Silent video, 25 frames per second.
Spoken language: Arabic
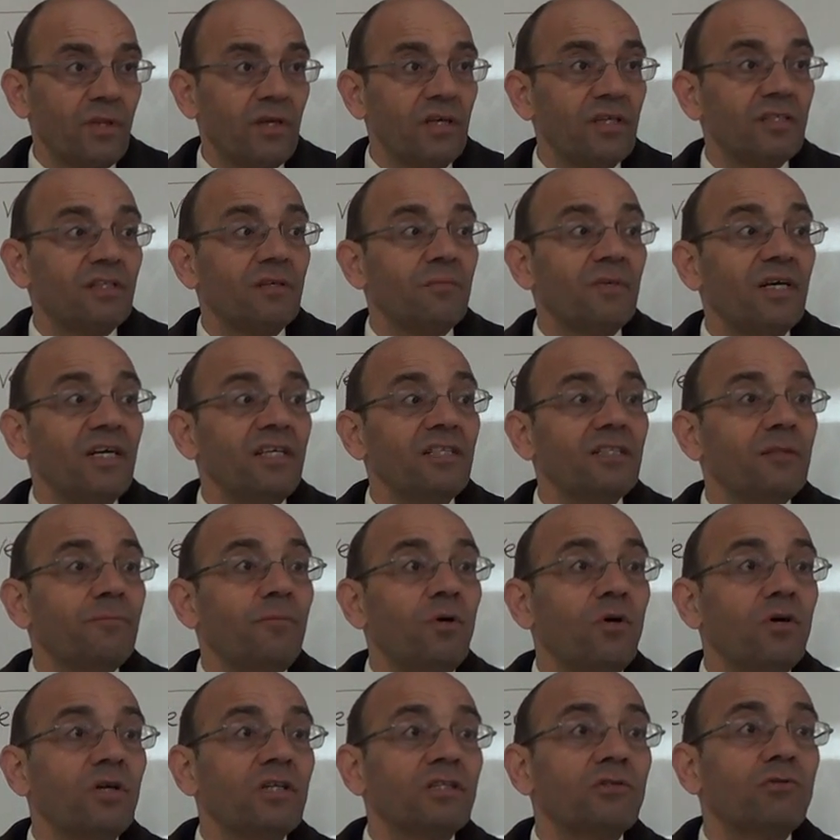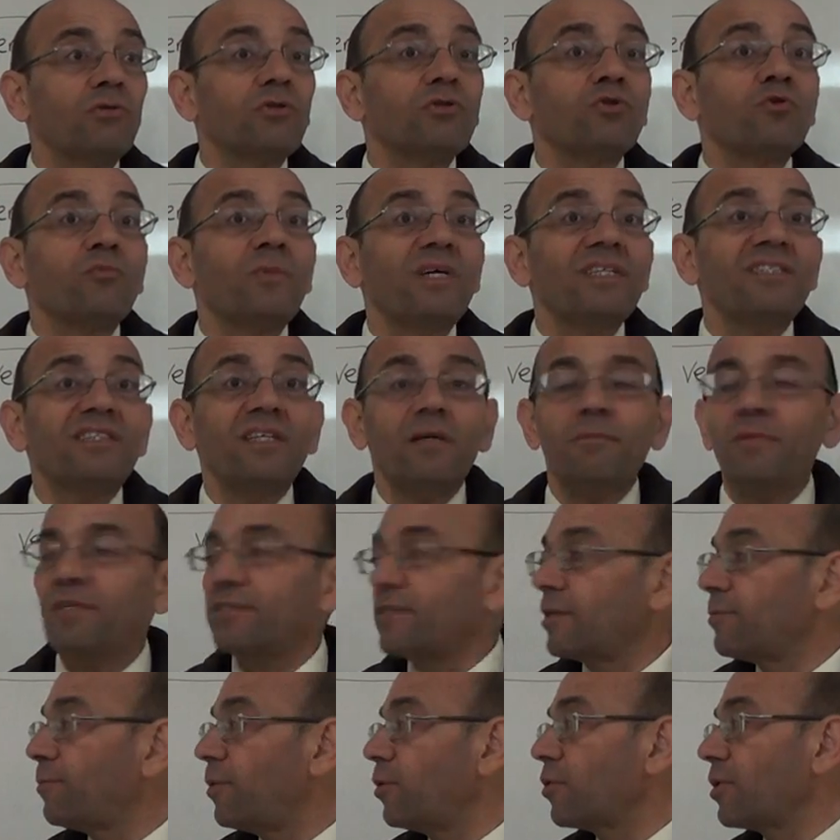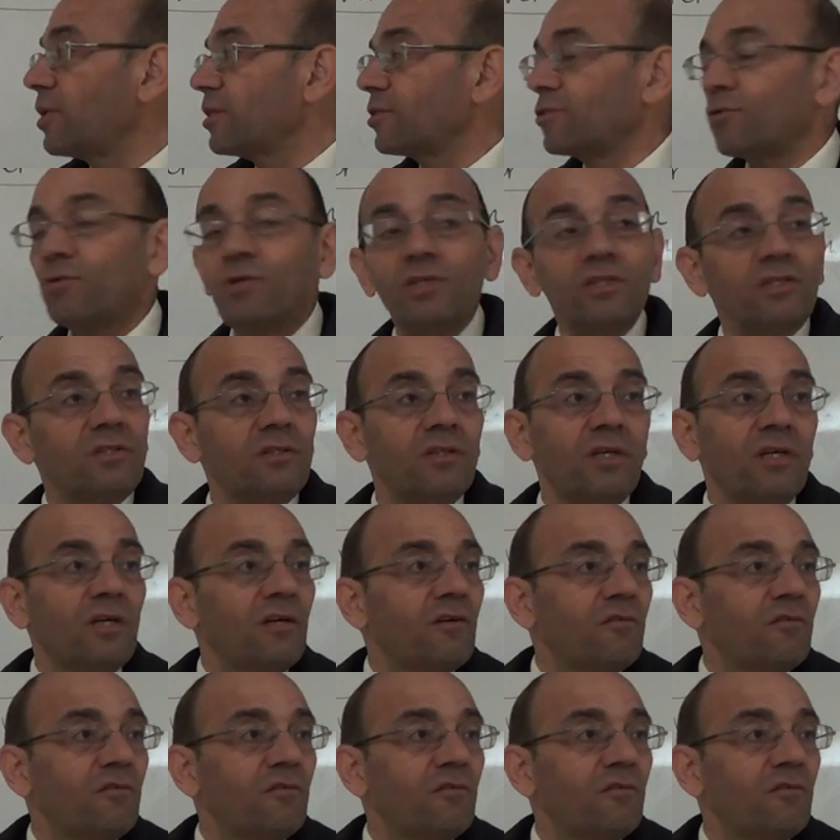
اذا ما عندي باور الكترونكس وما استعملت الباور الكترونكس